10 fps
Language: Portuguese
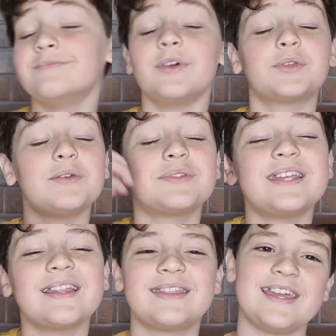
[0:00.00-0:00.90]
Eu tenho
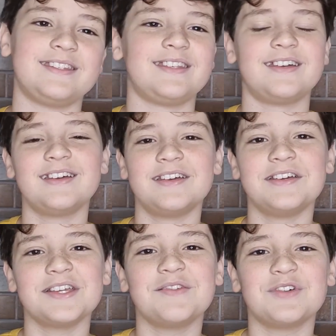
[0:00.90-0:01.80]
certeza
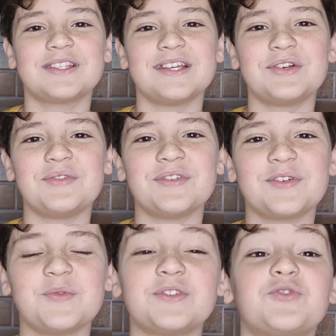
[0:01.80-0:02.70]
que vocês já
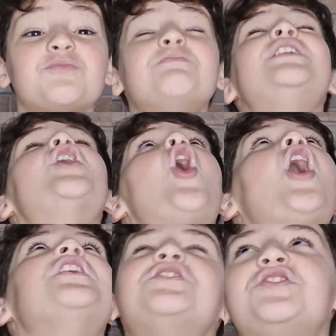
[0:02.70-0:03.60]
ouviram isso
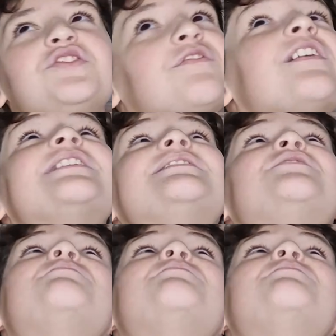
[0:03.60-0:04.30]
milhões de vezes,